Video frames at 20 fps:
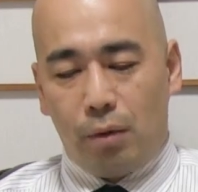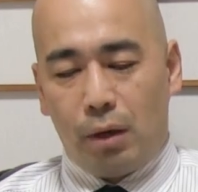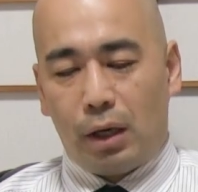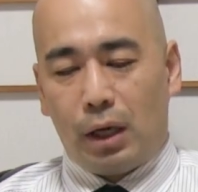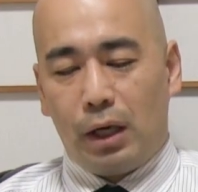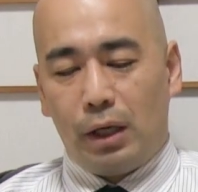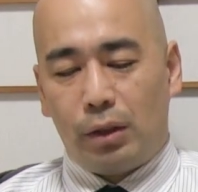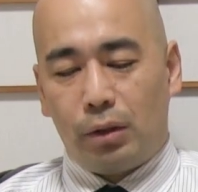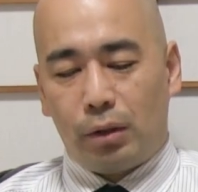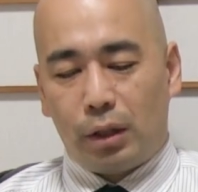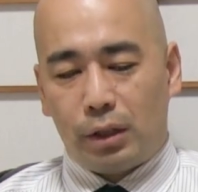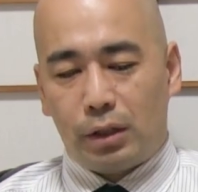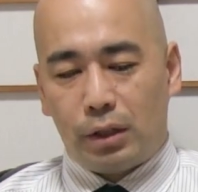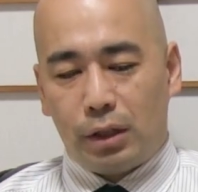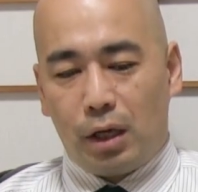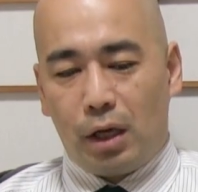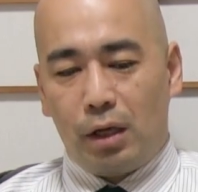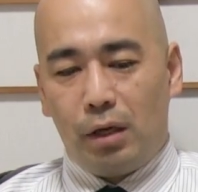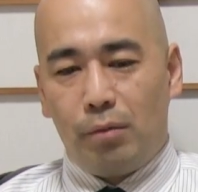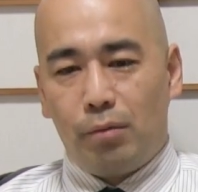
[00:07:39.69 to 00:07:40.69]
若い人たち
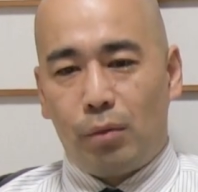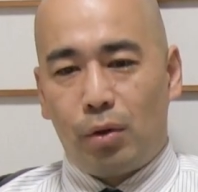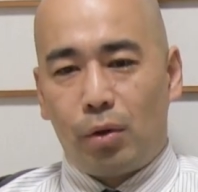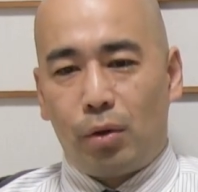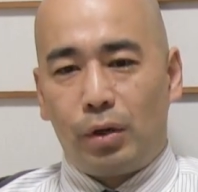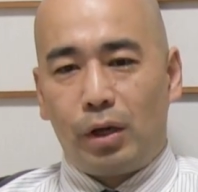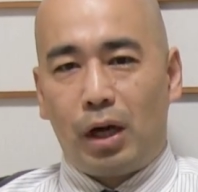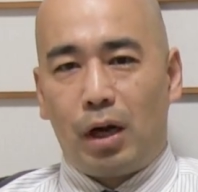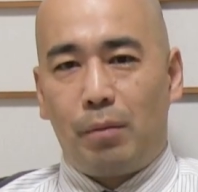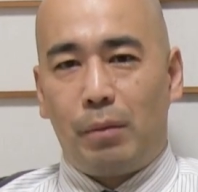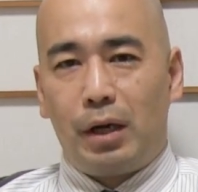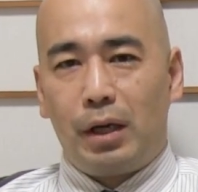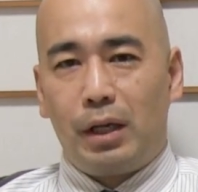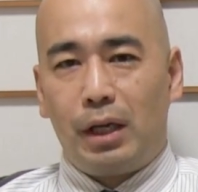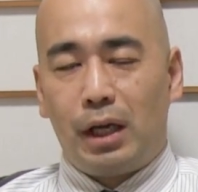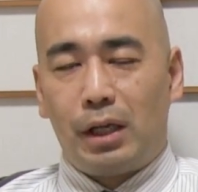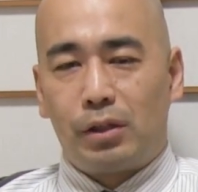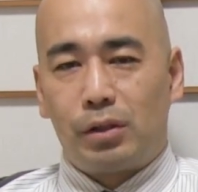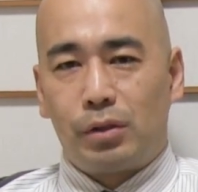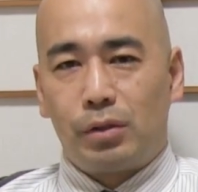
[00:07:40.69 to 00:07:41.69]
が陰謀論にはまり
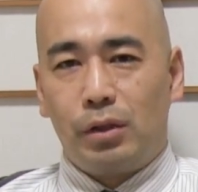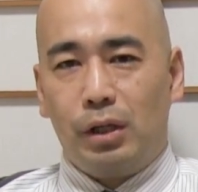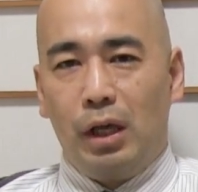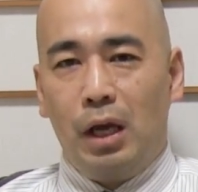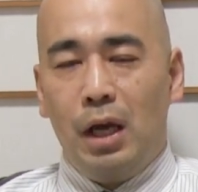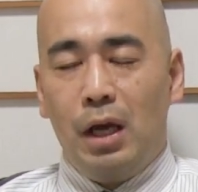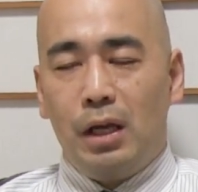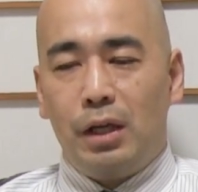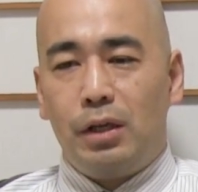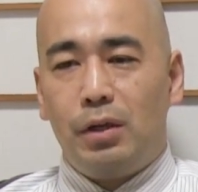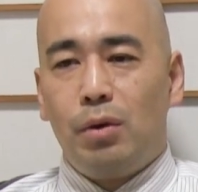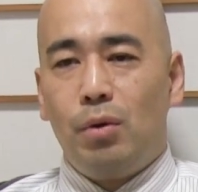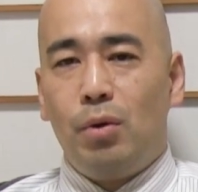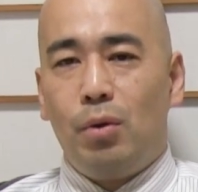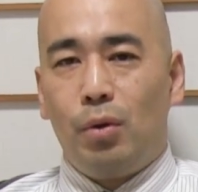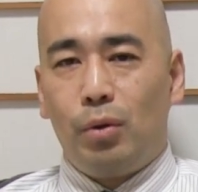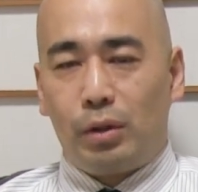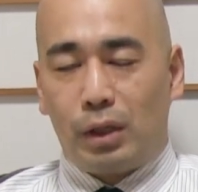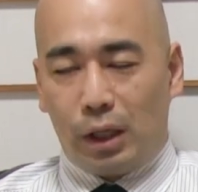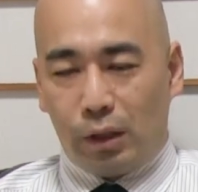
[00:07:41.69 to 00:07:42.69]
やすい
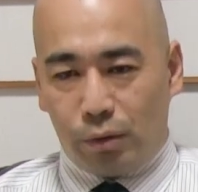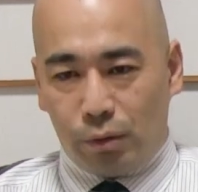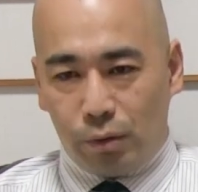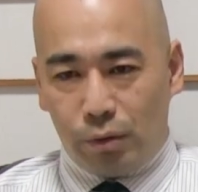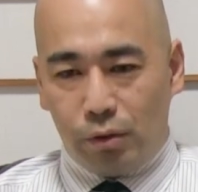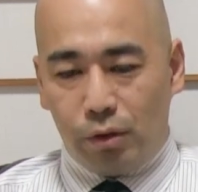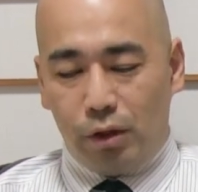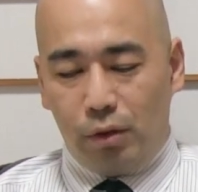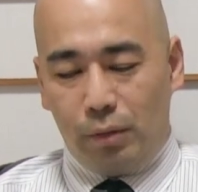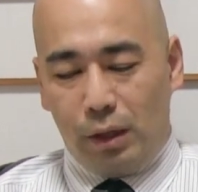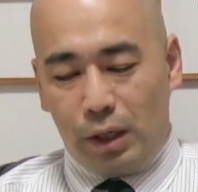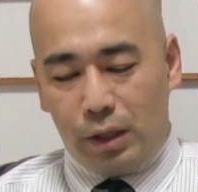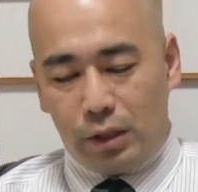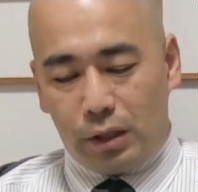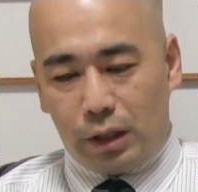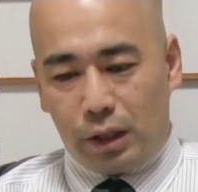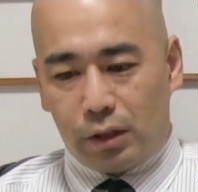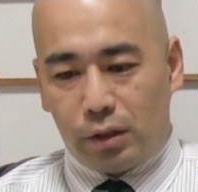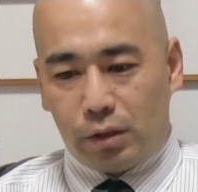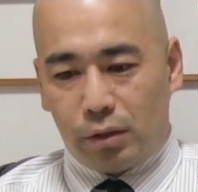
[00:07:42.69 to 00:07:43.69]
ようだという
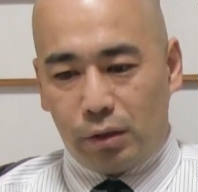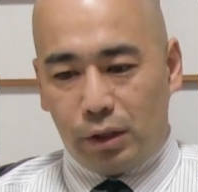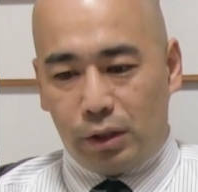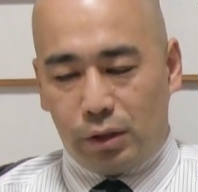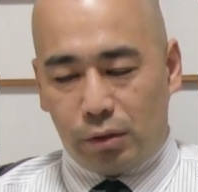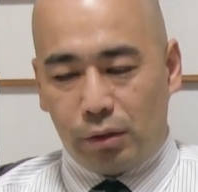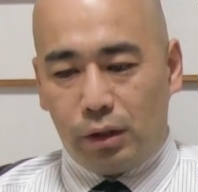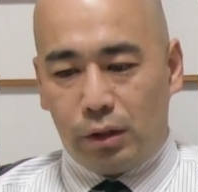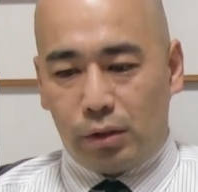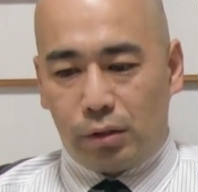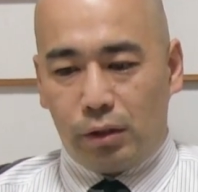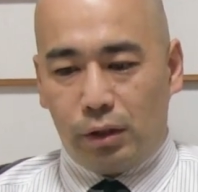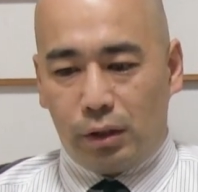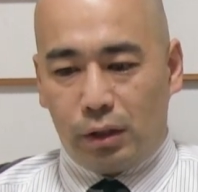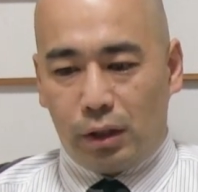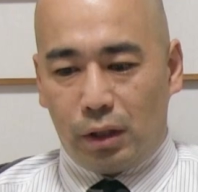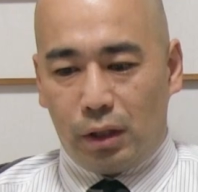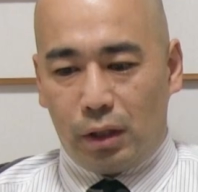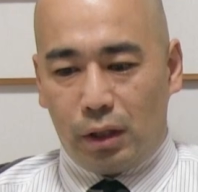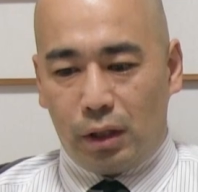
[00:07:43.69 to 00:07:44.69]
イメージがついついつい
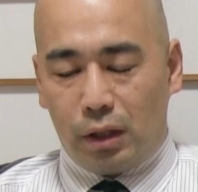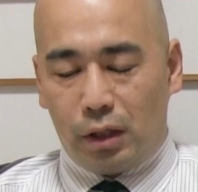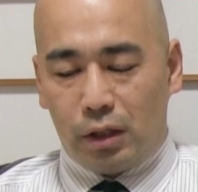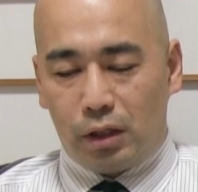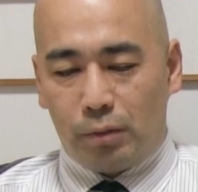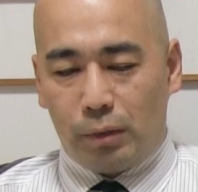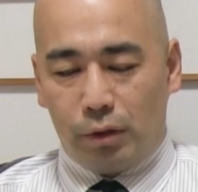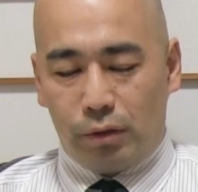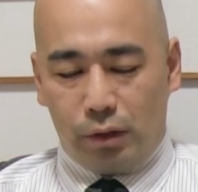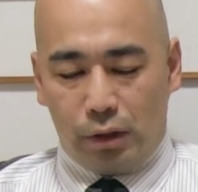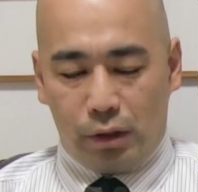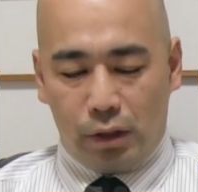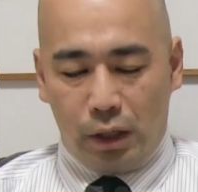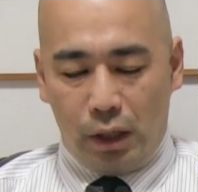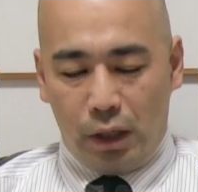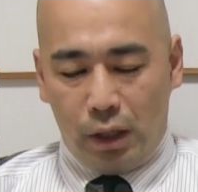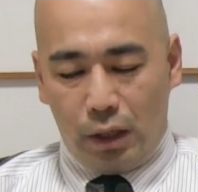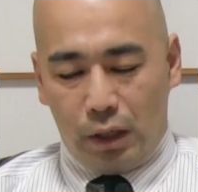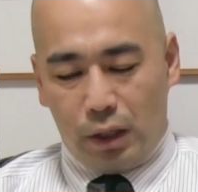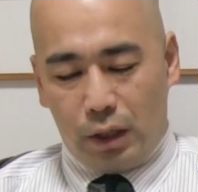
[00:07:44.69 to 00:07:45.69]
てしまうんです。
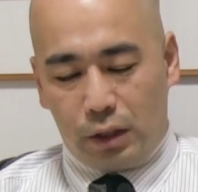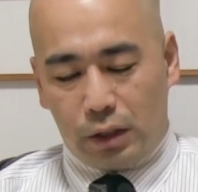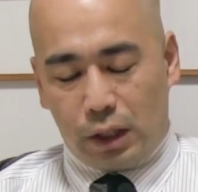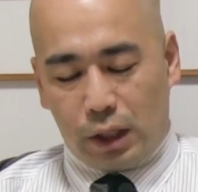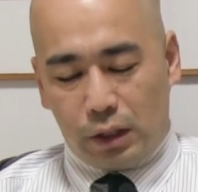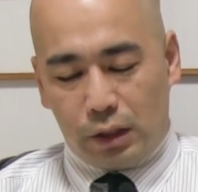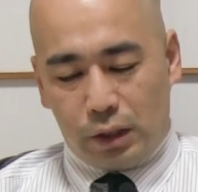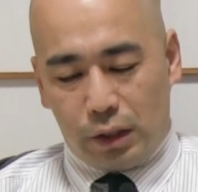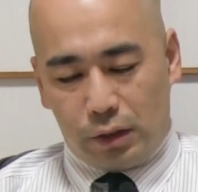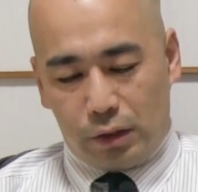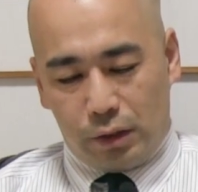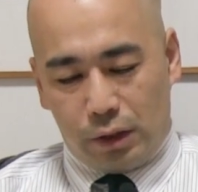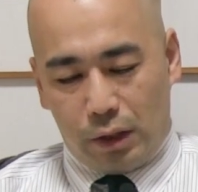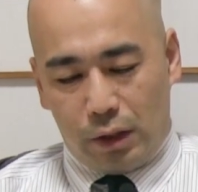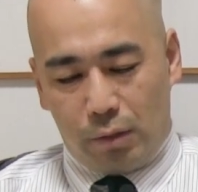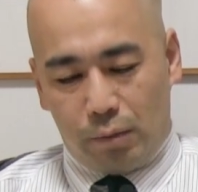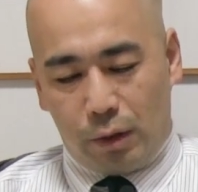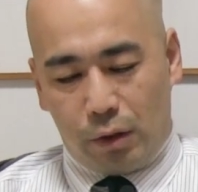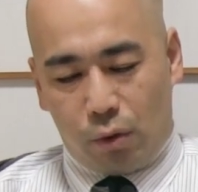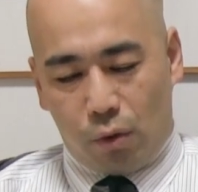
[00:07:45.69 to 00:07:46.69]
えしかしです
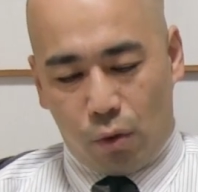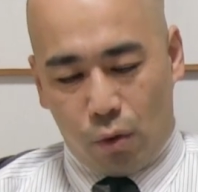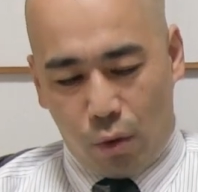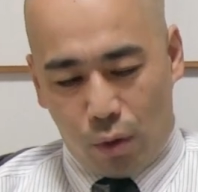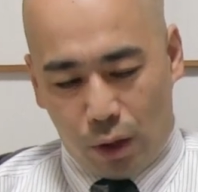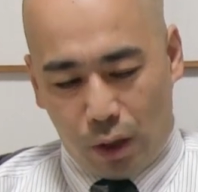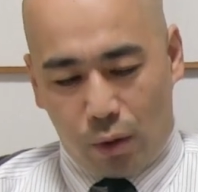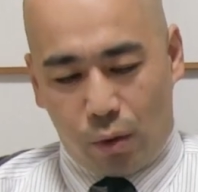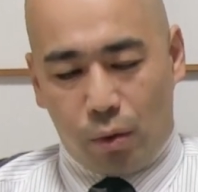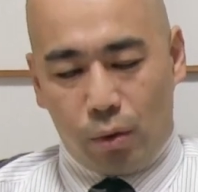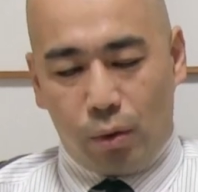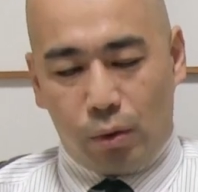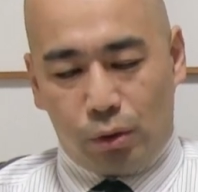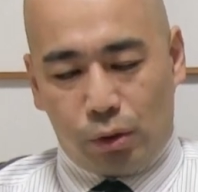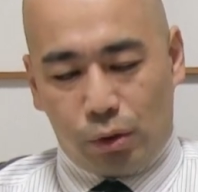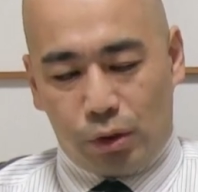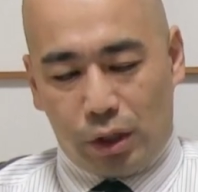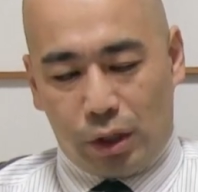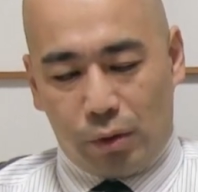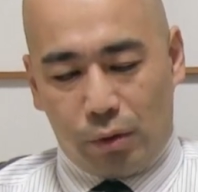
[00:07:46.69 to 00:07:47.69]
ね、まあ、ここはこの
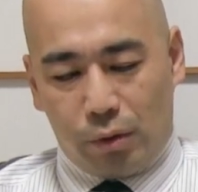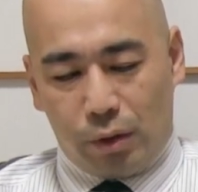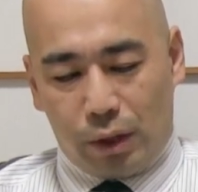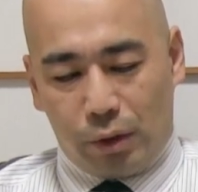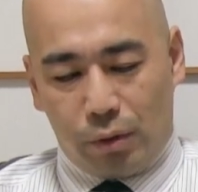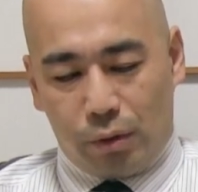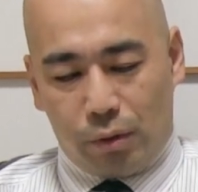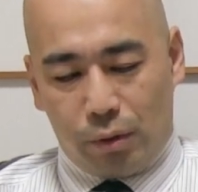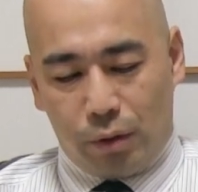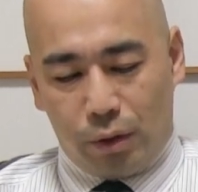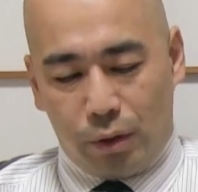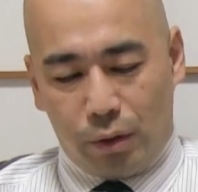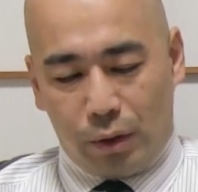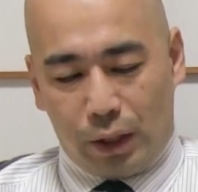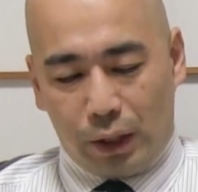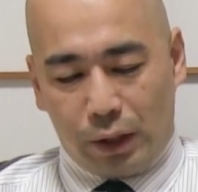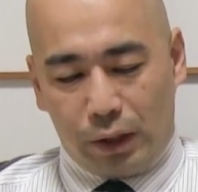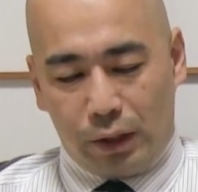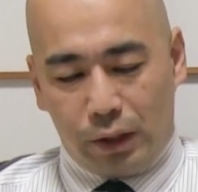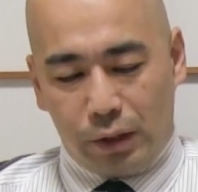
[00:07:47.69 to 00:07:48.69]
著者のあの本領
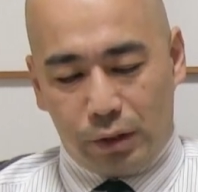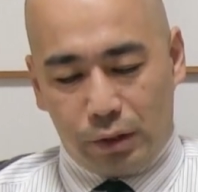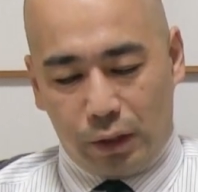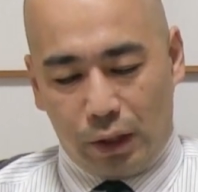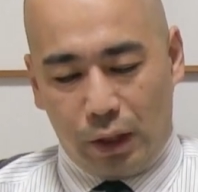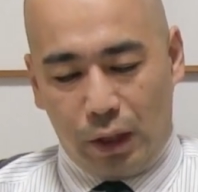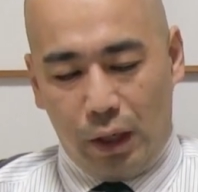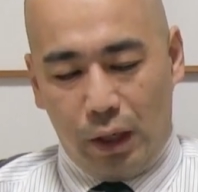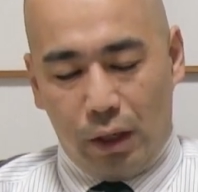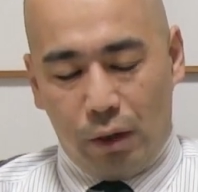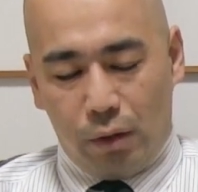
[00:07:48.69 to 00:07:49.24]
発揮ですね、